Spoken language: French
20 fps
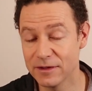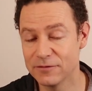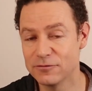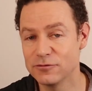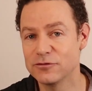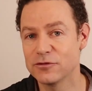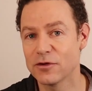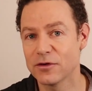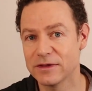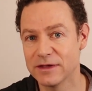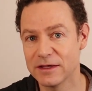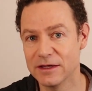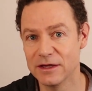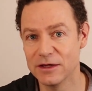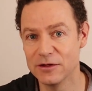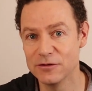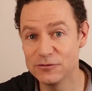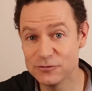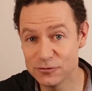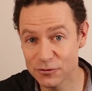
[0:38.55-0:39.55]
et vous seriez
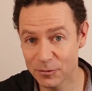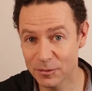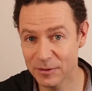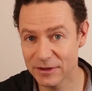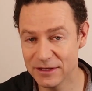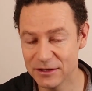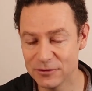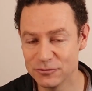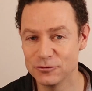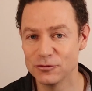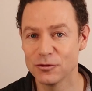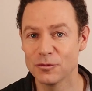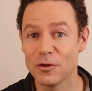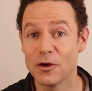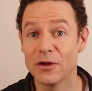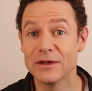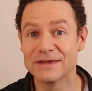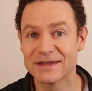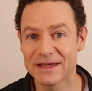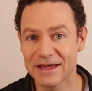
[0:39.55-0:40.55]
surpris du
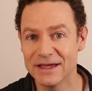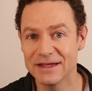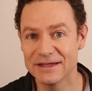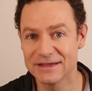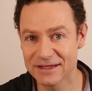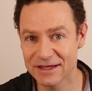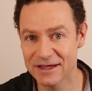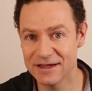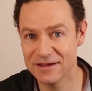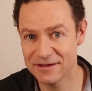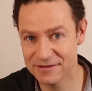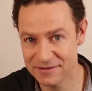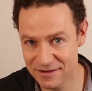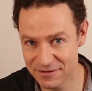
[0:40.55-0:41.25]
nombre très très